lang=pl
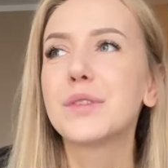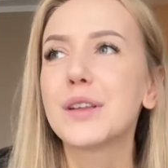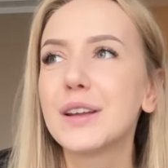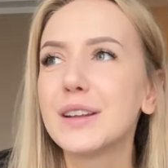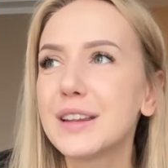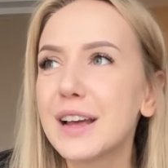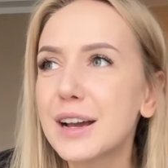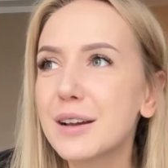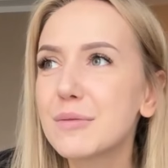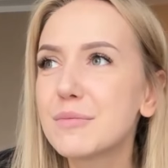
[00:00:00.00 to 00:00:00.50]

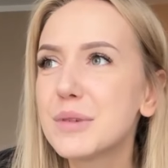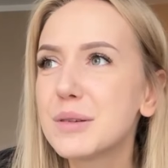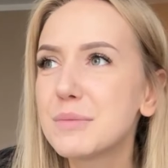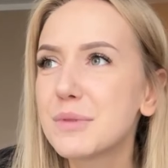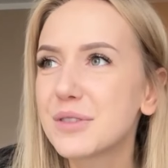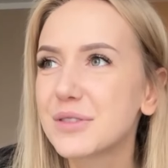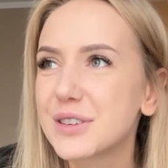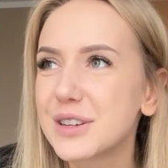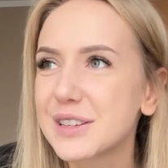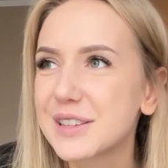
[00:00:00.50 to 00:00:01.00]
to i tak
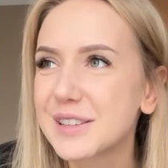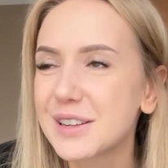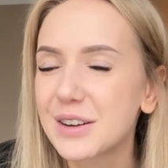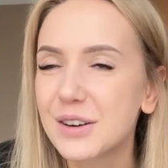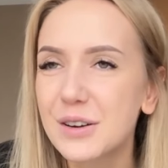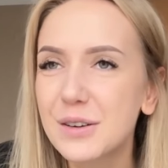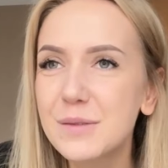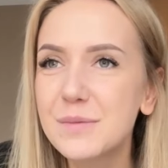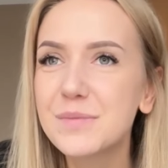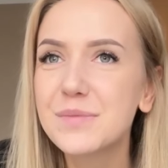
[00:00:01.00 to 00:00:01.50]
mimo
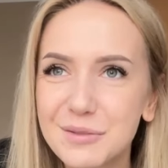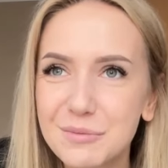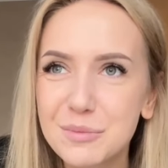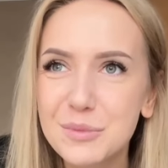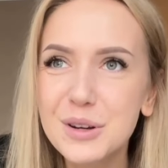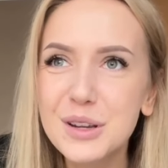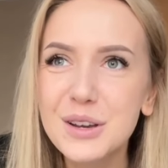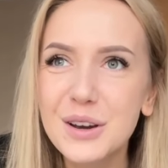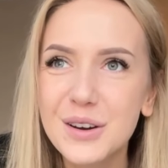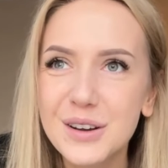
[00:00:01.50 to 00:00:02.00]
wszystko
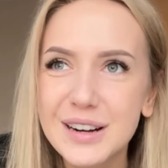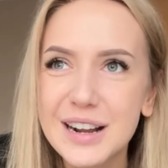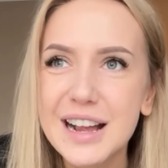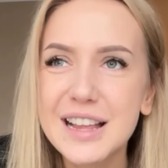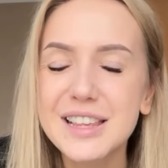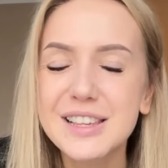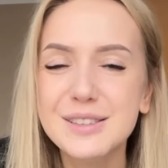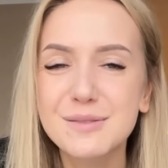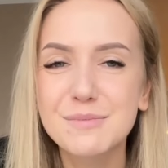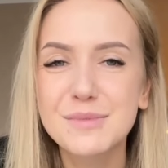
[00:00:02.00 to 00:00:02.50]
mój
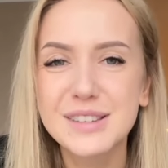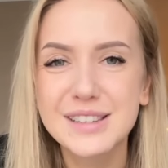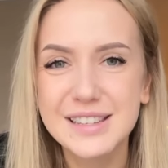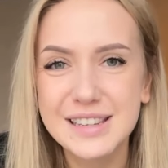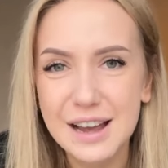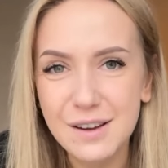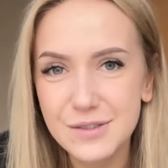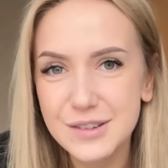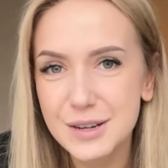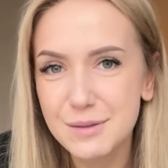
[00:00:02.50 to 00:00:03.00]
organizm
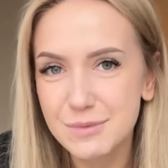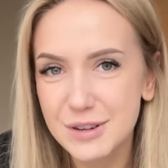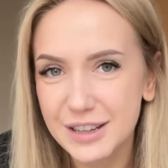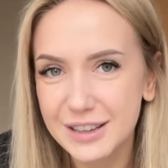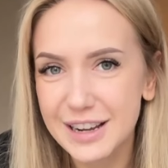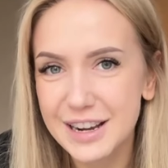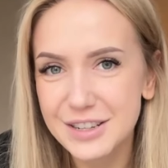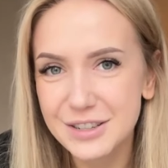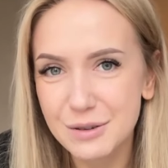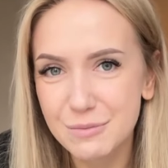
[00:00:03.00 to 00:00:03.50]
zawsze
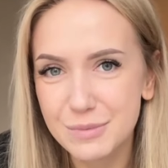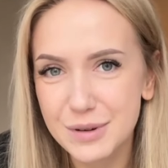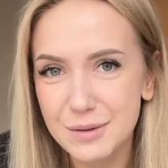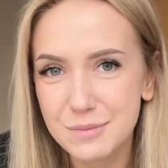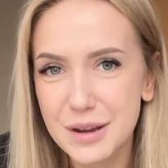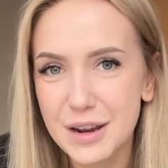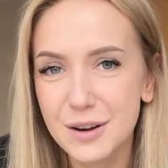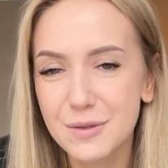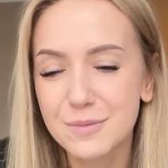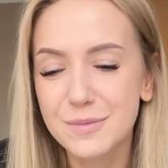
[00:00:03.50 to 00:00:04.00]
przed każdą
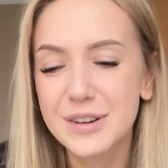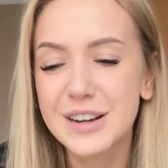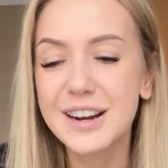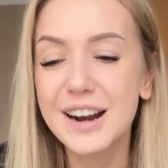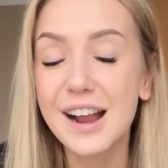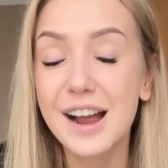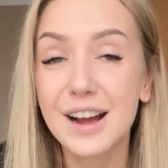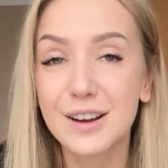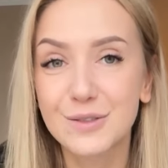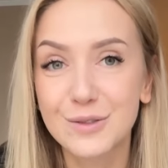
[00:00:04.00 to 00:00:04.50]
premierą
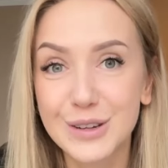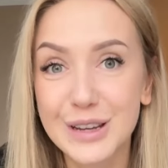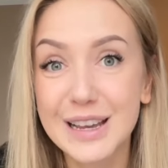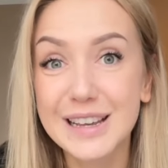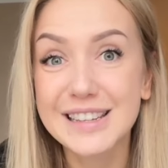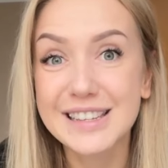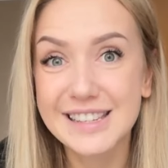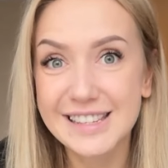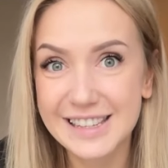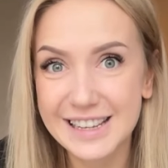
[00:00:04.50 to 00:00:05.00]

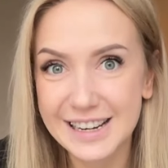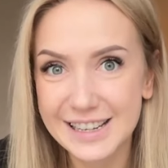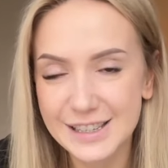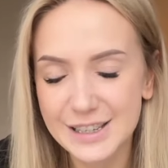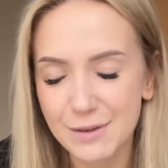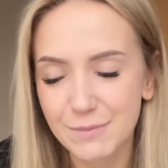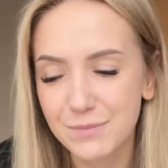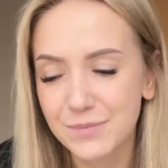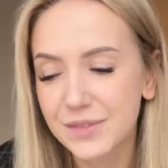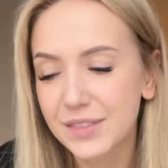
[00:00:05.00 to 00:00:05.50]
reaguje
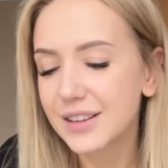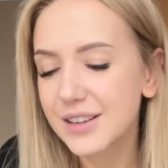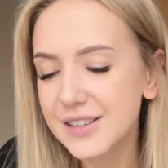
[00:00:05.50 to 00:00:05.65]
stresem.